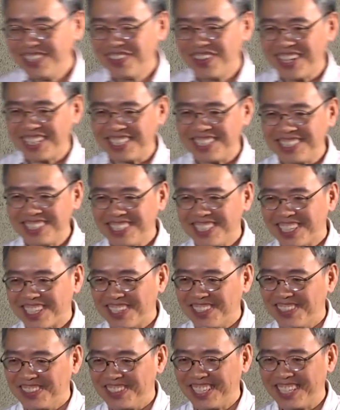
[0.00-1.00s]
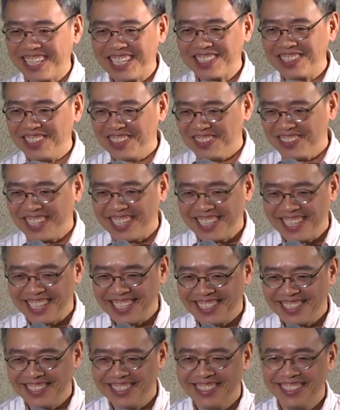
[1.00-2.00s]
意外的邂逅，但是它就留在
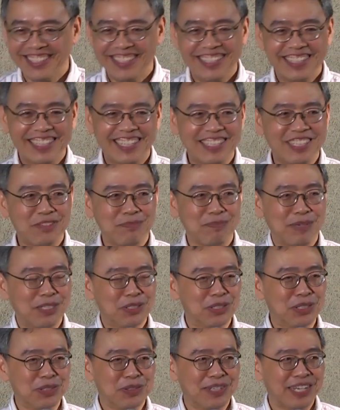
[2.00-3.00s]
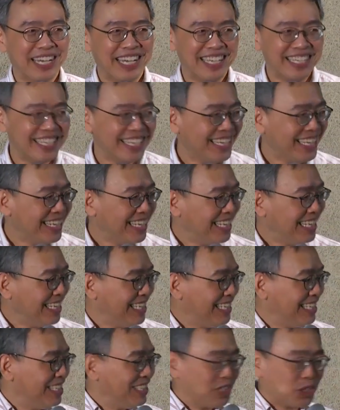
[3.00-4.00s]
那里了，它没有走开。
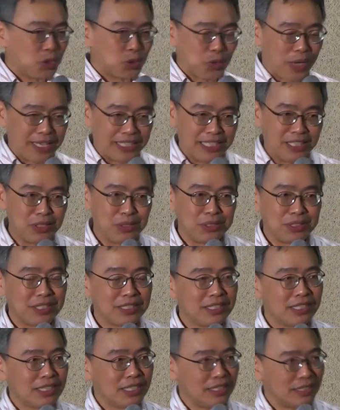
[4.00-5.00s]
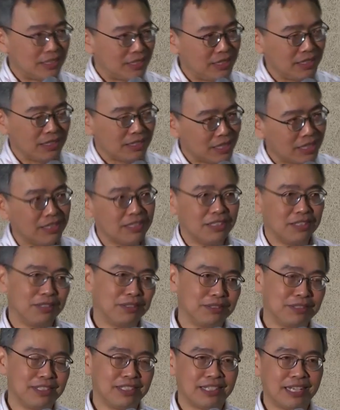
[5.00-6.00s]
转移矩阵是一个很奇特的
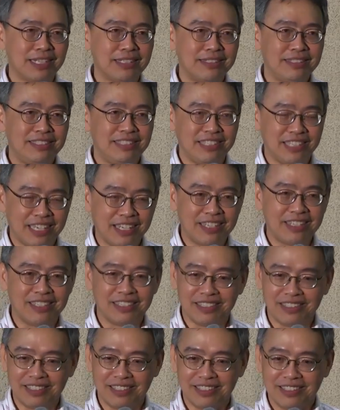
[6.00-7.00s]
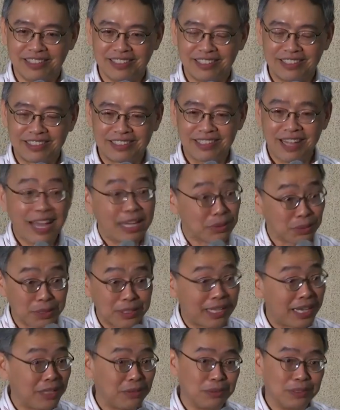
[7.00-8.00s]
东西，它结合了太
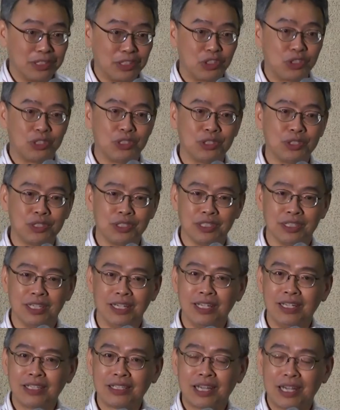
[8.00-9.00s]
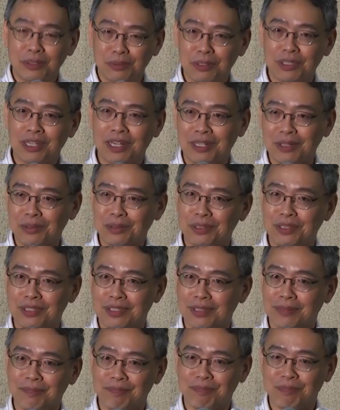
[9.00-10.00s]
多太多的知识，太多太多
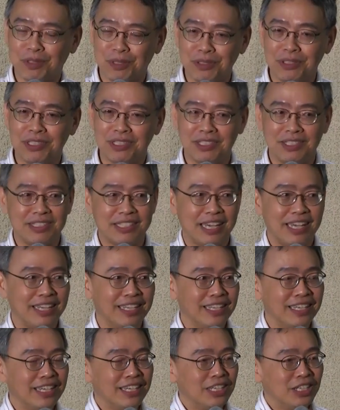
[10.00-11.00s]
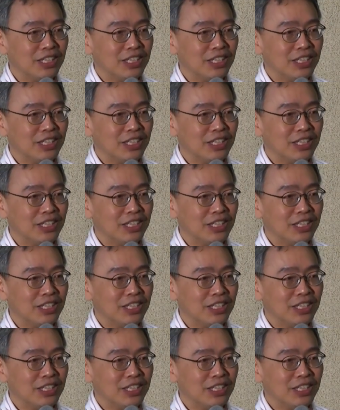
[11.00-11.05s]
的东西在。